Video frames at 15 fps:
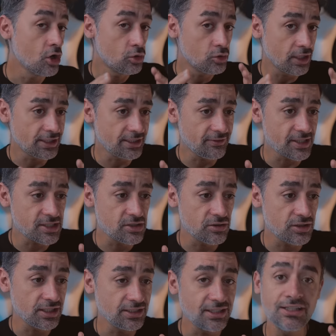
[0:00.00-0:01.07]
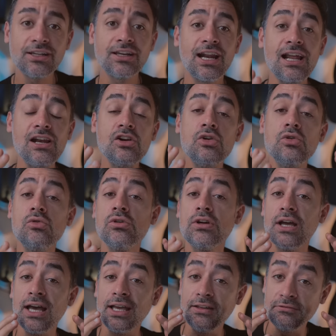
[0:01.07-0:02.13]
un'attivazione di gran
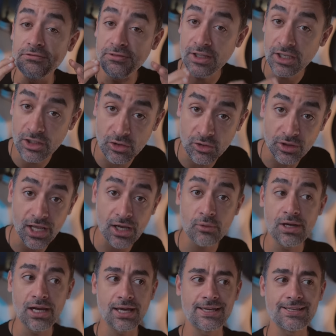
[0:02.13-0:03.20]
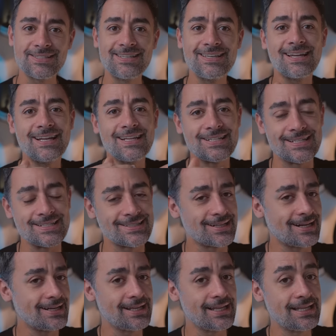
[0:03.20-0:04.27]
lunga inferiore a quella che si
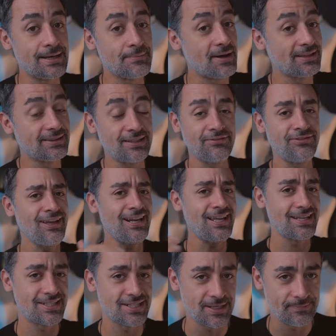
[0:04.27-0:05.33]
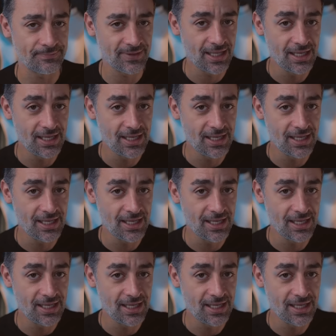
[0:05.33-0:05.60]
registra negli amanti felici